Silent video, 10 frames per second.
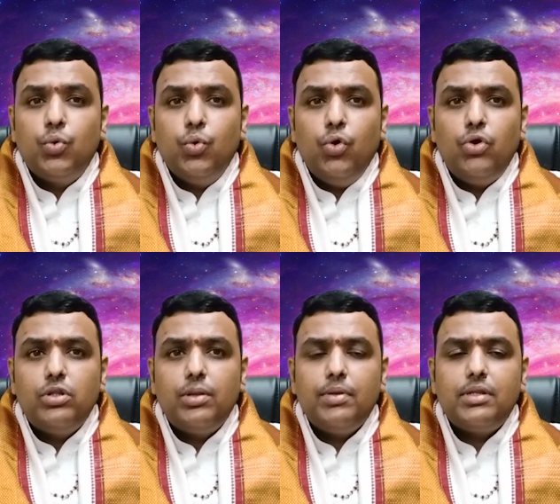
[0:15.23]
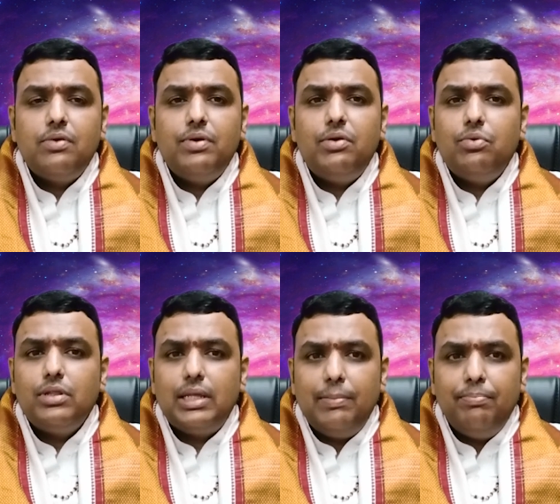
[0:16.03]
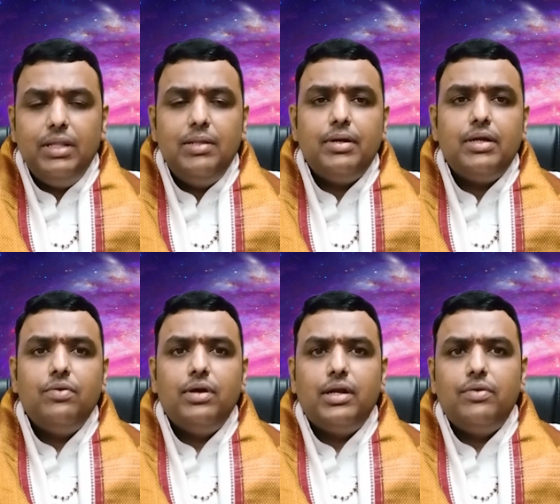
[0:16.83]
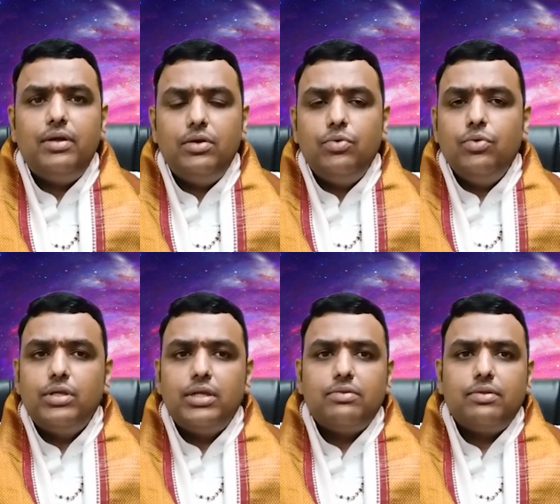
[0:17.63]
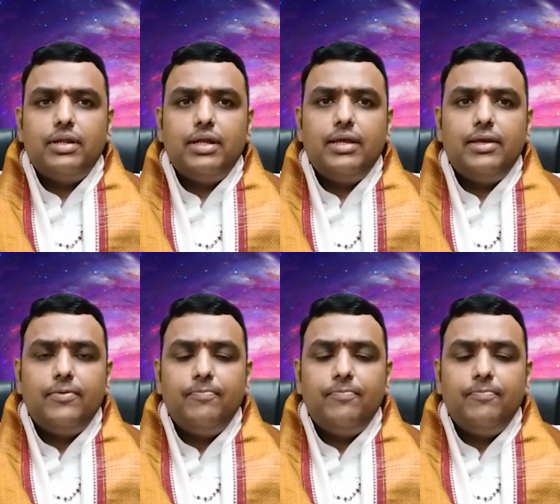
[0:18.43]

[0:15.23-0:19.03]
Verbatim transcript: కోర్టు సమస్యలు వంటివి కొంత ఇబ్బంది పెట్టడం వంటివి గోచరిస్తున్నాయి